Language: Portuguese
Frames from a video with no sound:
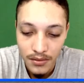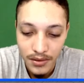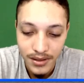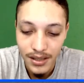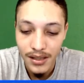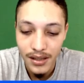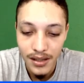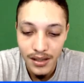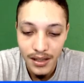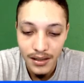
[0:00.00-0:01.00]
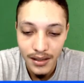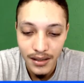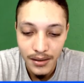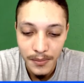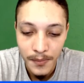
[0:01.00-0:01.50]
Você clica
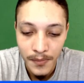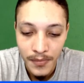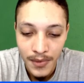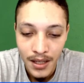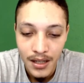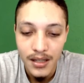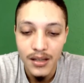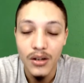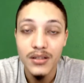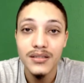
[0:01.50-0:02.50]
nela, logo